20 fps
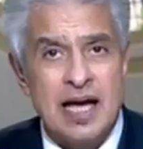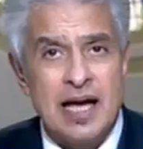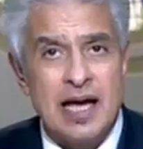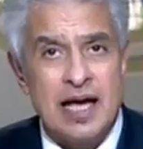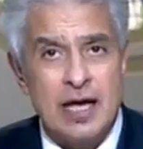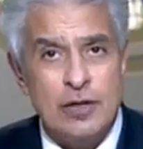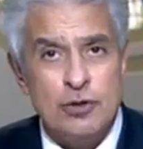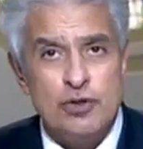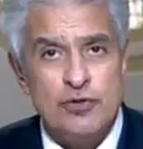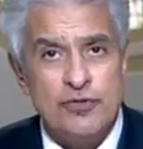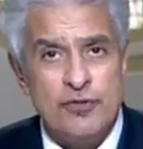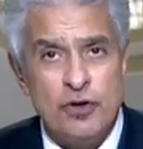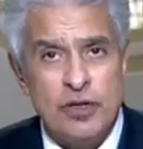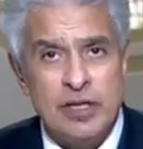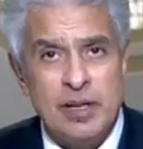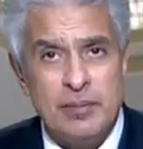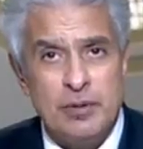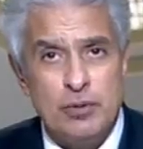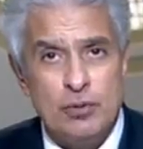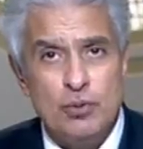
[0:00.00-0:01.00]
تخيلوا شوفوا
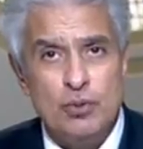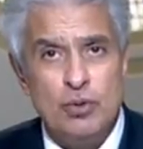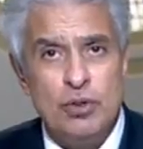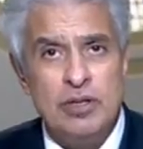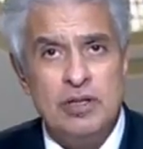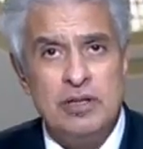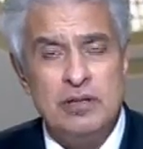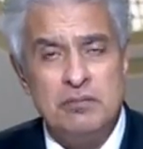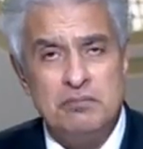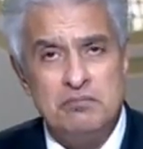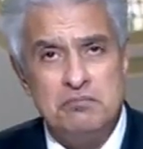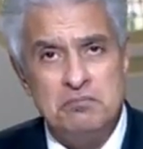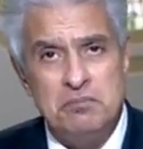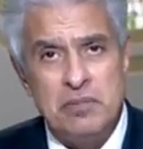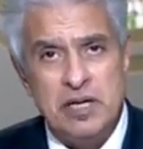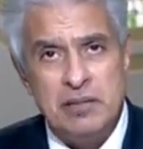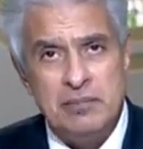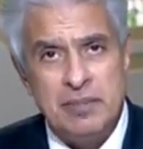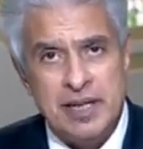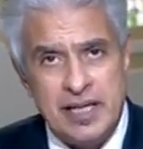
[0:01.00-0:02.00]
احنا بنقول
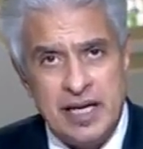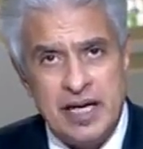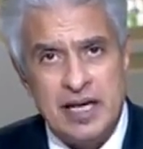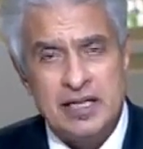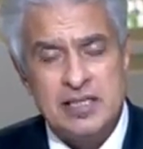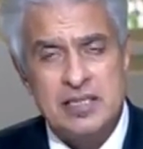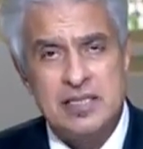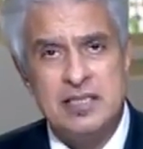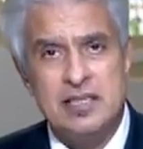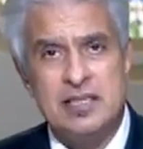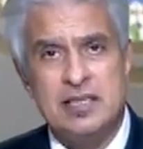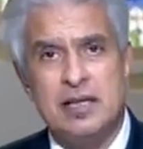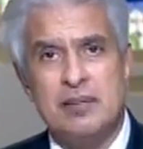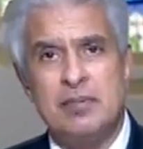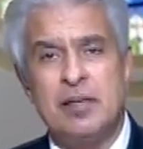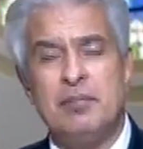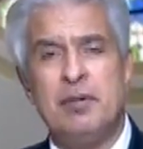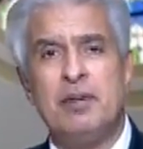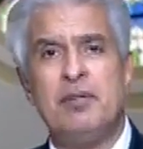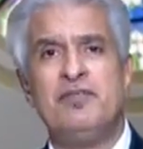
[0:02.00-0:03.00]
المدارس
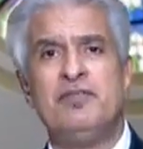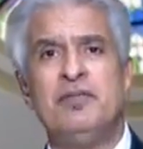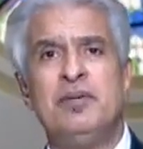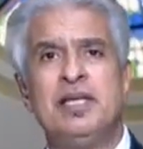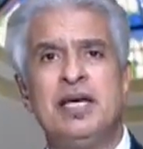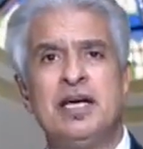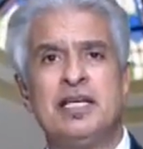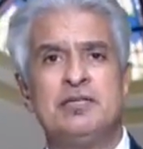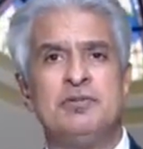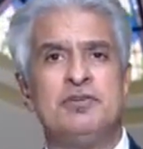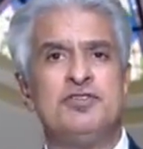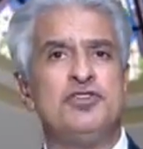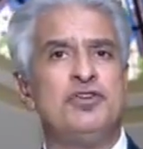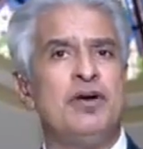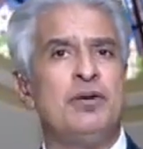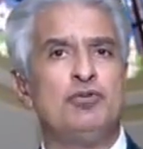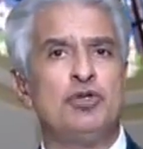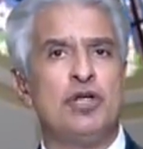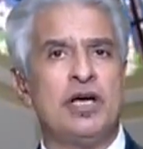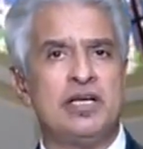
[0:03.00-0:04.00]
طب لما يبقى في مدارس مفيش
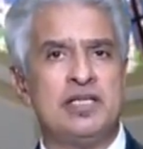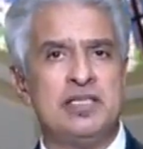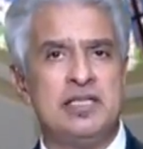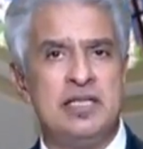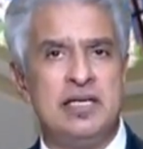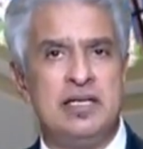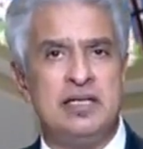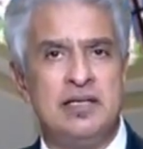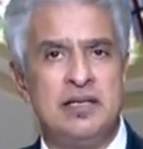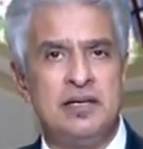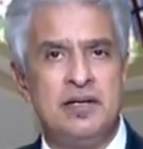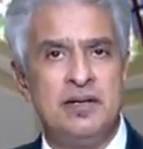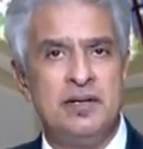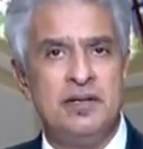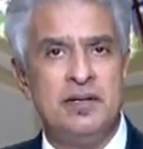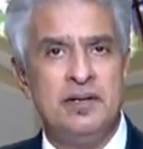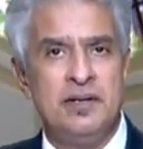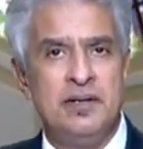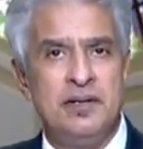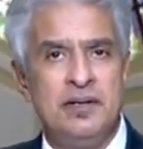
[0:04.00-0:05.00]
فيها مدرسين
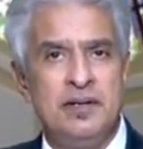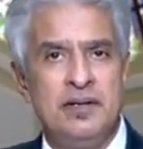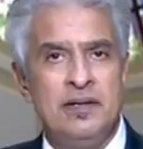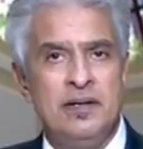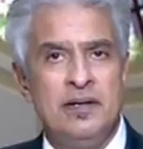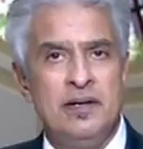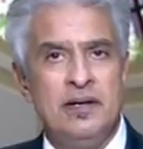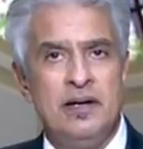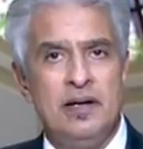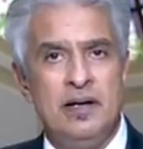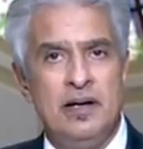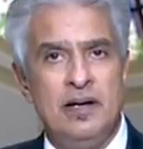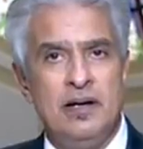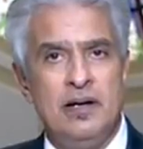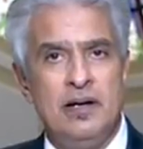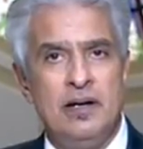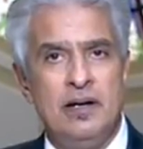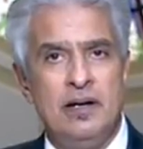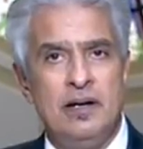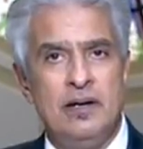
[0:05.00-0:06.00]

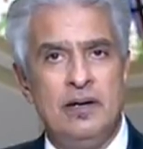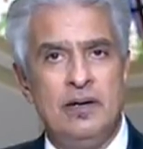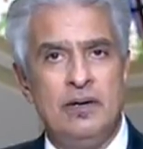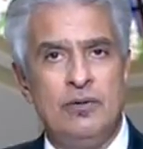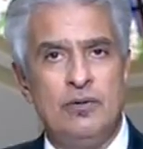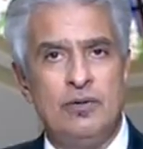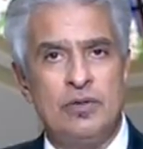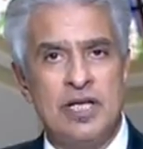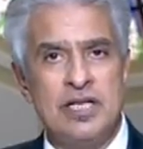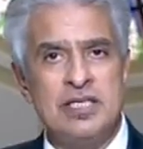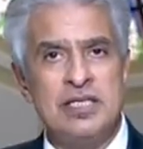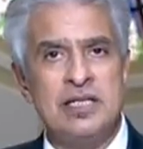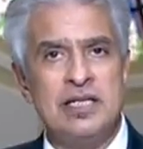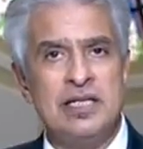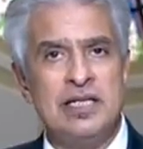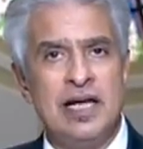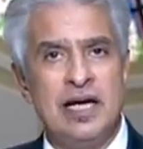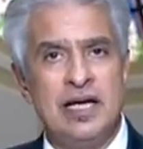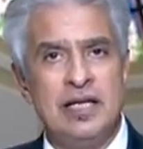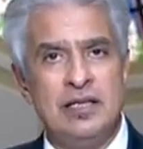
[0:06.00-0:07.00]
آه
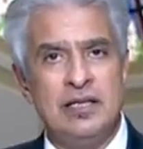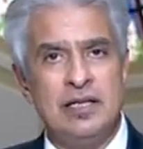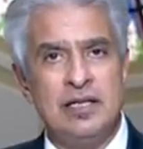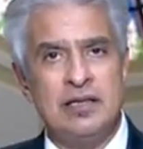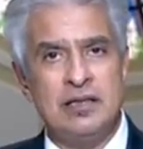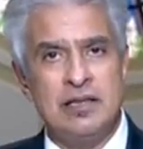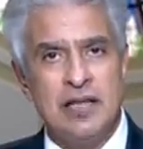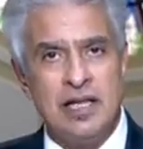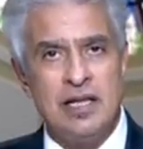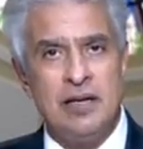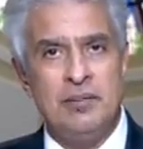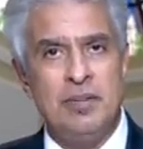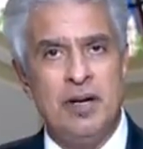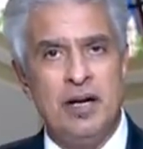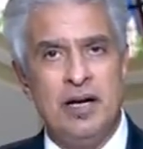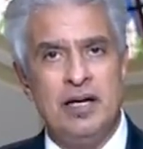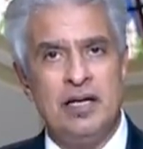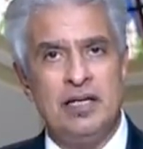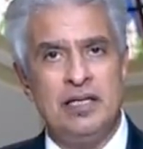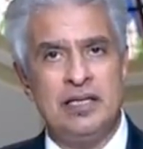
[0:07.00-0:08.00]
ونصل الى ان
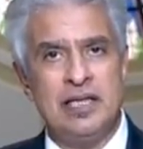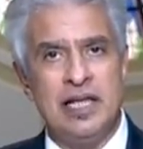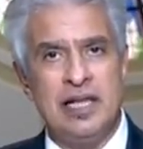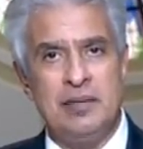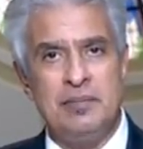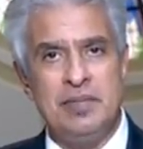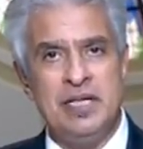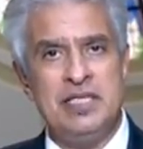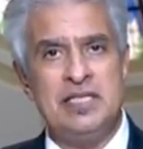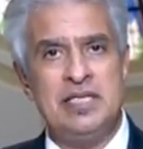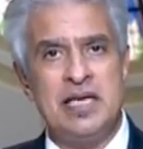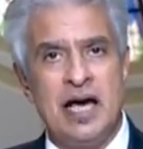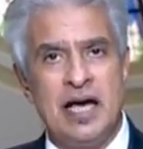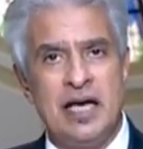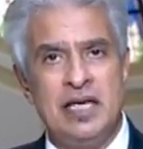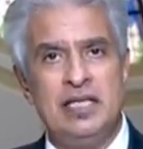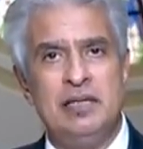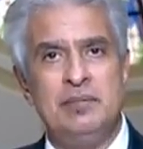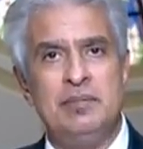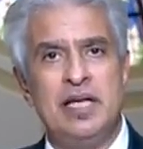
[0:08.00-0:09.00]
الطلبه التلاميذ يا
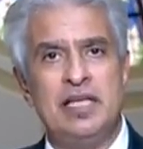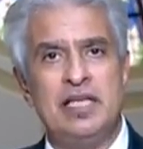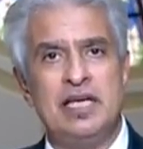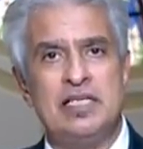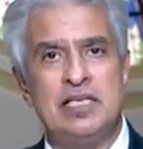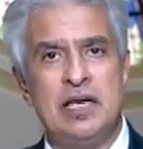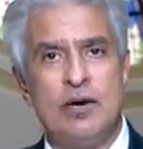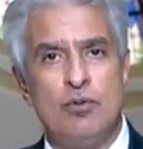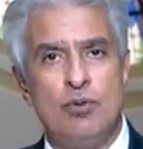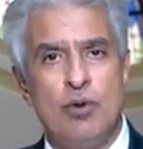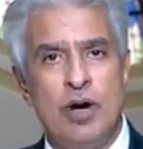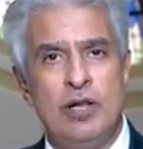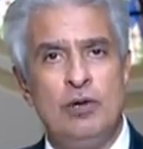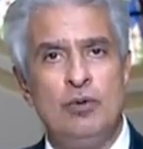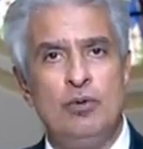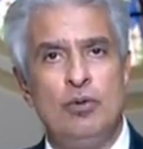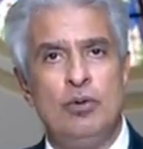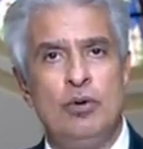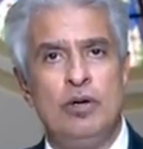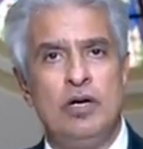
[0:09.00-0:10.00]
عيني
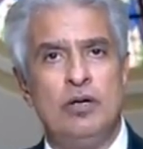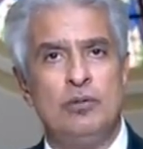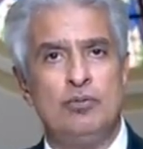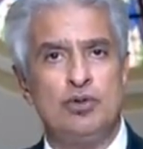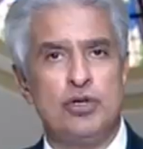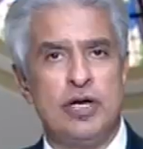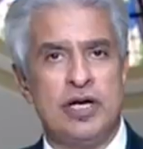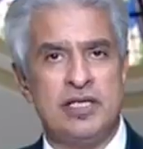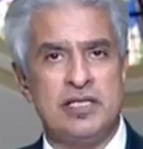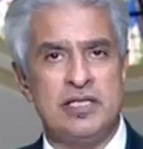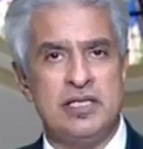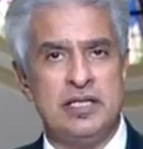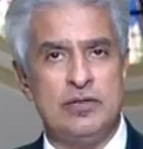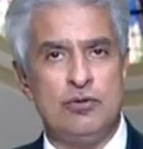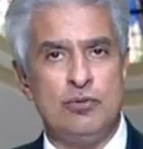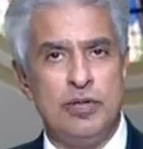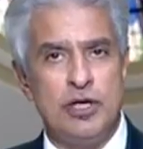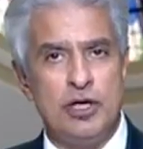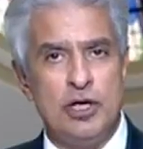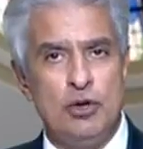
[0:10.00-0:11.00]
بيتسولوا آه،
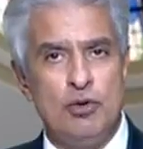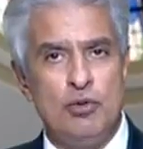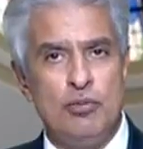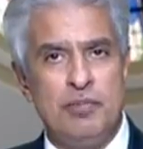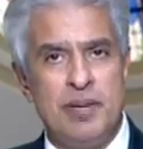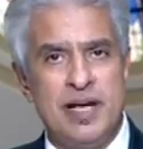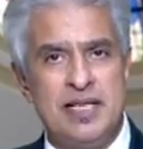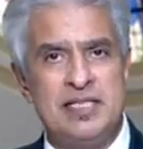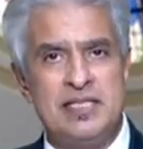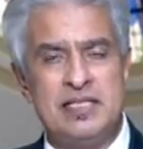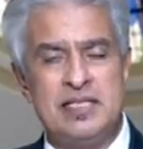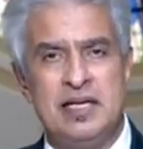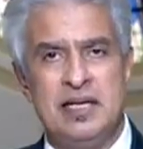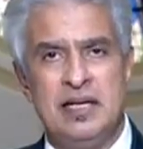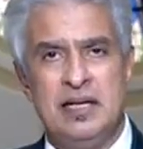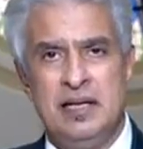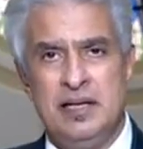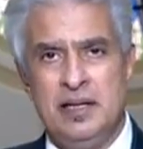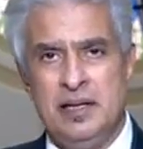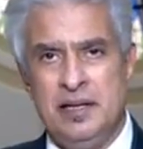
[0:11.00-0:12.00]
مدرسين وبيجي لهم بس